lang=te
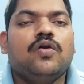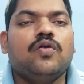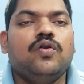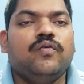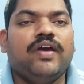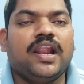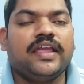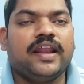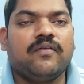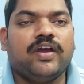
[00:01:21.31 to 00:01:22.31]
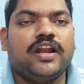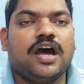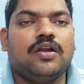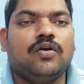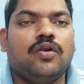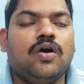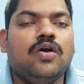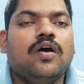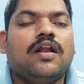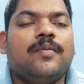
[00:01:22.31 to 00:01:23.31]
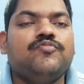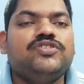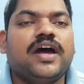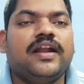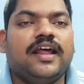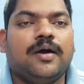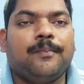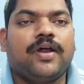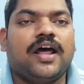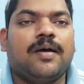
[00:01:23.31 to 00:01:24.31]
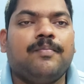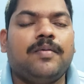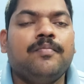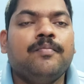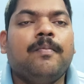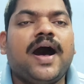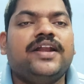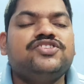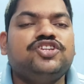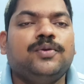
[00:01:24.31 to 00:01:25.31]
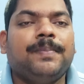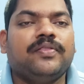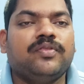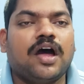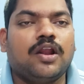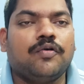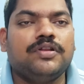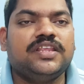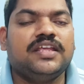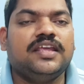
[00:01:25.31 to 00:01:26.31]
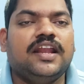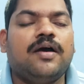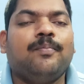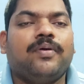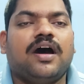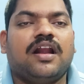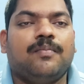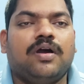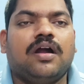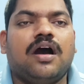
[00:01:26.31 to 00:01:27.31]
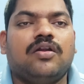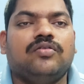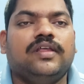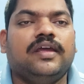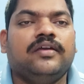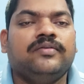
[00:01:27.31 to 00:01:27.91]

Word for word: రెండు వేల ఇరవై నాలుగులో రంజాన్ నెల ప్రారంభం మార్చి పద్నాలుగవ తేదీన ప్రారంభం కానుంది